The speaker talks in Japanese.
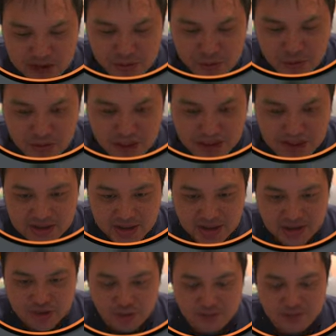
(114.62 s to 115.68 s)
の方がです
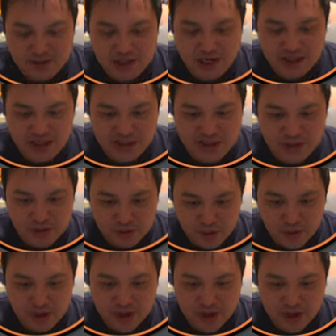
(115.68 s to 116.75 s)
ねショップが入っている
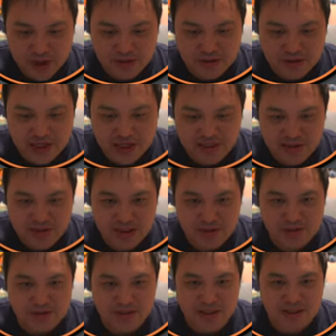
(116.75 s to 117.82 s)
という感じで
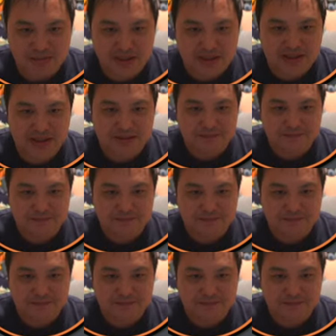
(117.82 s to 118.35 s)
ございます。